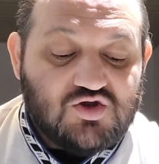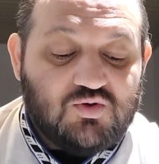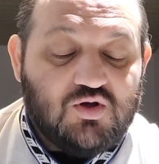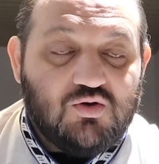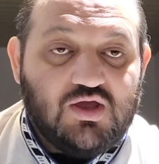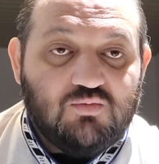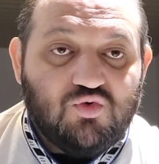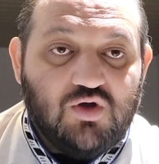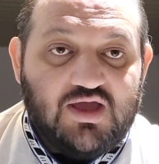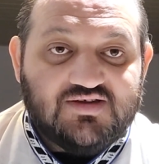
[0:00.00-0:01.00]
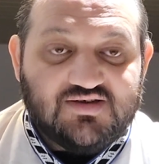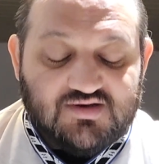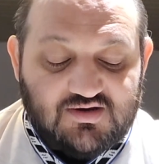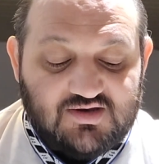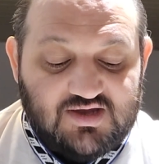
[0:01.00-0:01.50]
Ee, bu
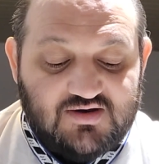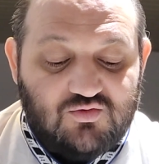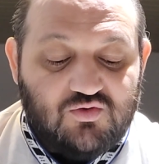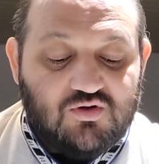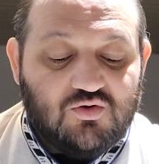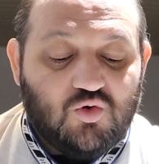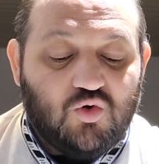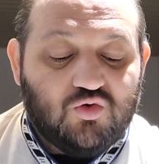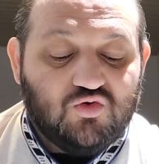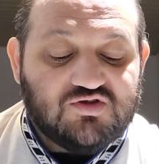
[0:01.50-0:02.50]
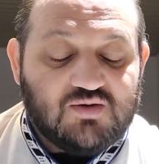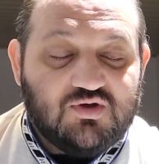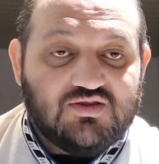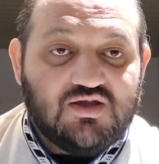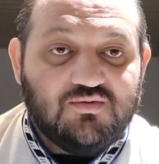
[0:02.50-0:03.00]
eksiklikler e, olduğu
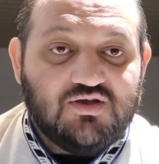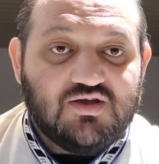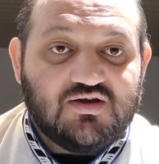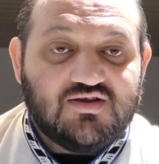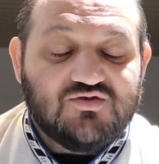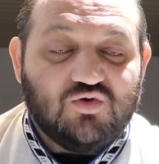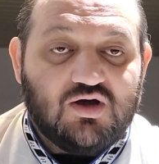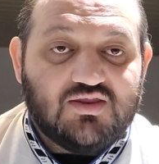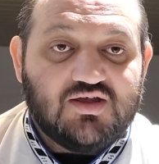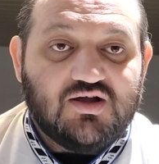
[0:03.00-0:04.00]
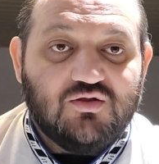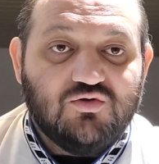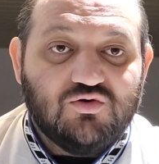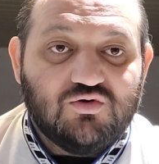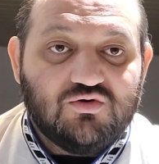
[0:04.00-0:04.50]
zaman tabii ki Chris Duarte
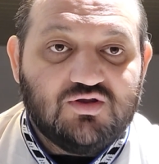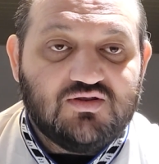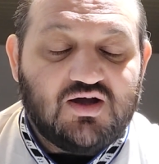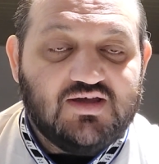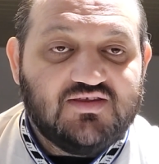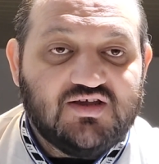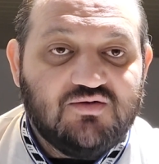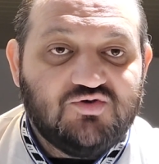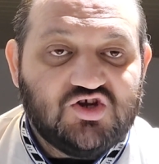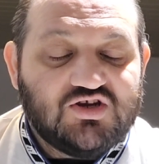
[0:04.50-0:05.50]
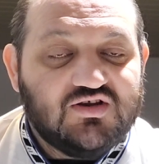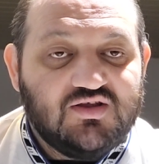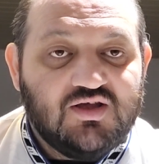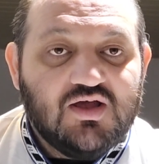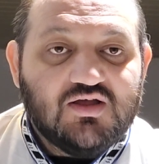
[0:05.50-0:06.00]
kalıyor orada daha etkili bir
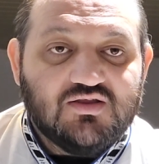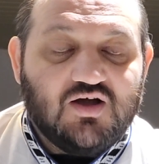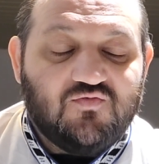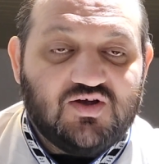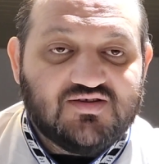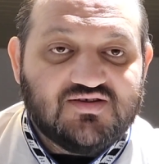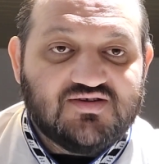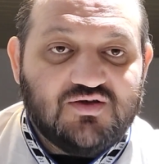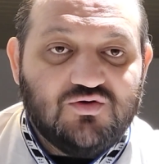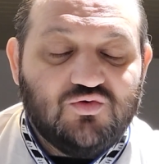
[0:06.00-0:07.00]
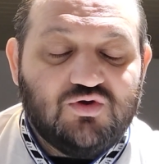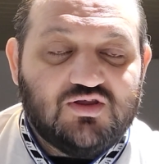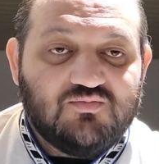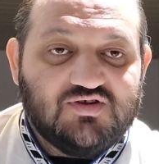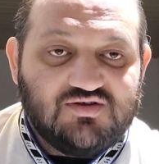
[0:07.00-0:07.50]
şekilde daha fazla sayı
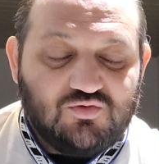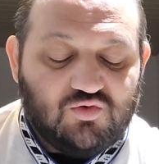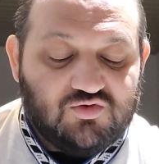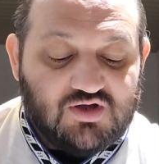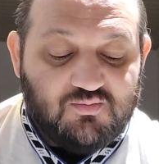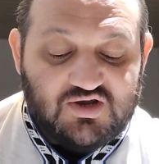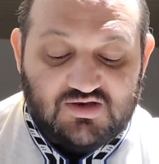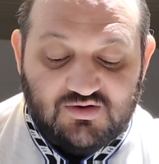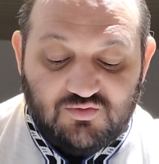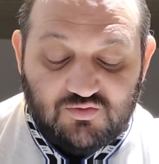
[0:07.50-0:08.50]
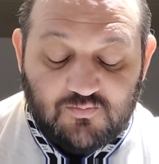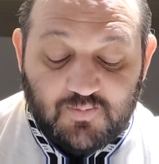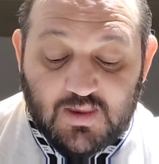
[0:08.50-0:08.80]
üretmesini ondan bekleniyor.